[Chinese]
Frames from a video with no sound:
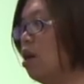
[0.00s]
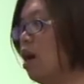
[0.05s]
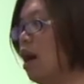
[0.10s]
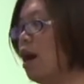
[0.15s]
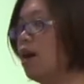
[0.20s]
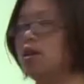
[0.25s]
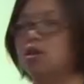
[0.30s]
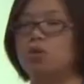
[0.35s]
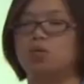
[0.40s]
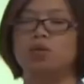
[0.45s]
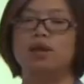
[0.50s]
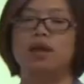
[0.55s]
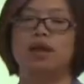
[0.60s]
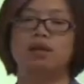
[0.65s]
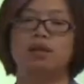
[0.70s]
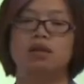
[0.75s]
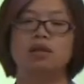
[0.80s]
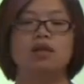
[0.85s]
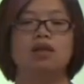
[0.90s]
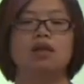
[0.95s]
二十五点
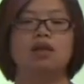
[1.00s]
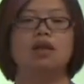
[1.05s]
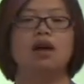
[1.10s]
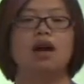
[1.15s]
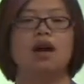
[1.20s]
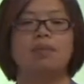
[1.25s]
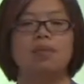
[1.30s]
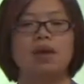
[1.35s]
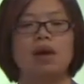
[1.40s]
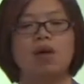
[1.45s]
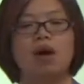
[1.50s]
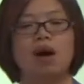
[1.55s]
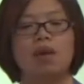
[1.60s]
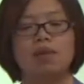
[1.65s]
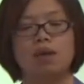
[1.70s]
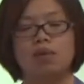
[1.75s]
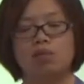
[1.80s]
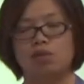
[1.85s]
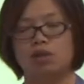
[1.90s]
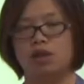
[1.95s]
四七啊，变化
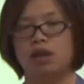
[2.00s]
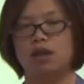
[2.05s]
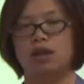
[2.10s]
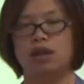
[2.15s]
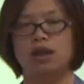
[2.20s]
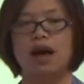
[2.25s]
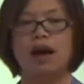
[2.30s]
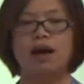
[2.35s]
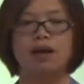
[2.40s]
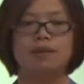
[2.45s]
并不是很大。